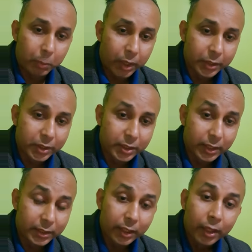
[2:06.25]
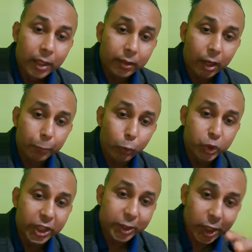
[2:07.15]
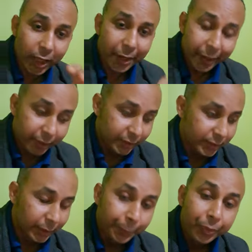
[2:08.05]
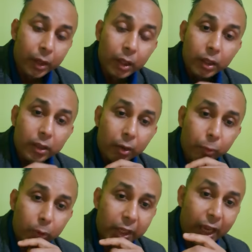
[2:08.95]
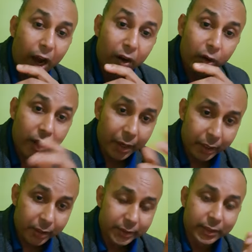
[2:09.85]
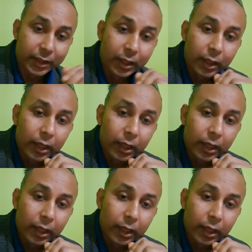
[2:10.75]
মানে এজেন্সি আছে তারপর জে জে কানেক্ট আছে তারপর কেয়ার কানেক্ট আছে